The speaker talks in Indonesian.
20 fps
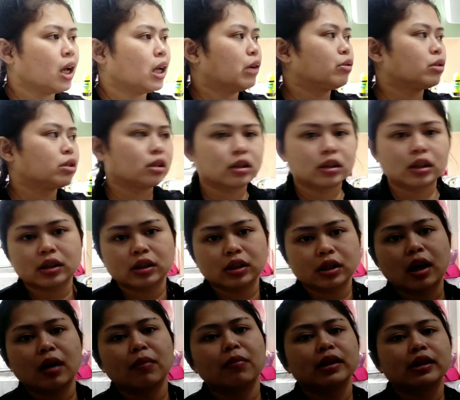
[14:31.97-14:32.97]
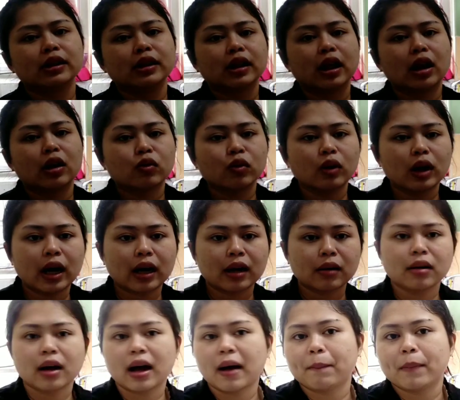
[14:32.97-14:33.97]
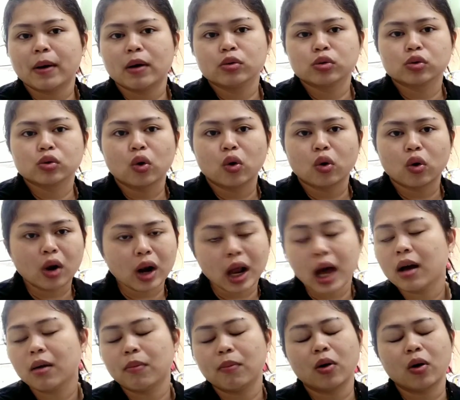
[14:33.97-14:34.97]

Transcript: ya wis terserah majikanku lah ngapa wis ngono lah